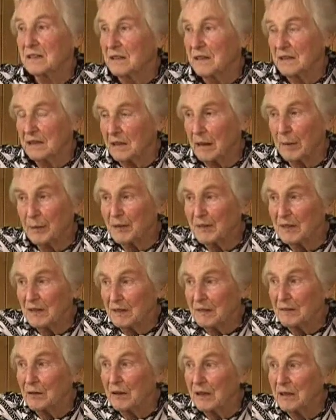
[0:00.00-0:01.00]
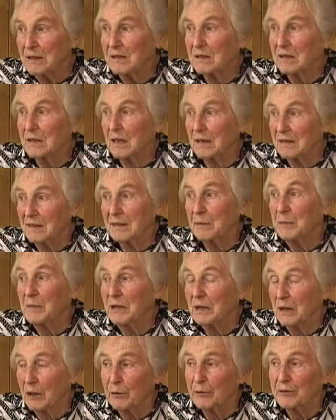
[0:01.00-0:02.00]
Ich habe sie zuletzt, hat sie
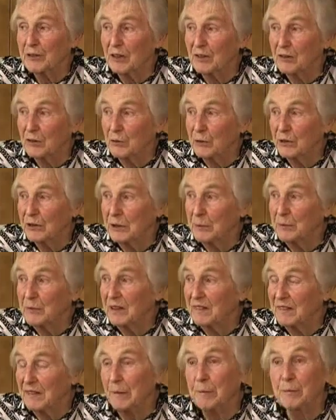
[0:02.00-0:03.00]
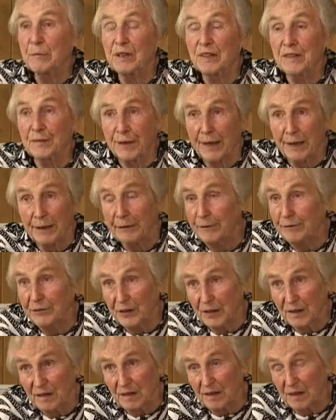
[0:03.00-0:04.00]
mich aufgesucht im Dezember
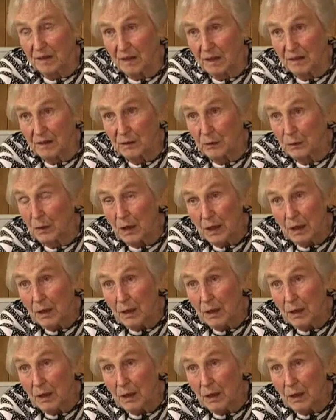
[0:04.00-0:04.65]
1942, also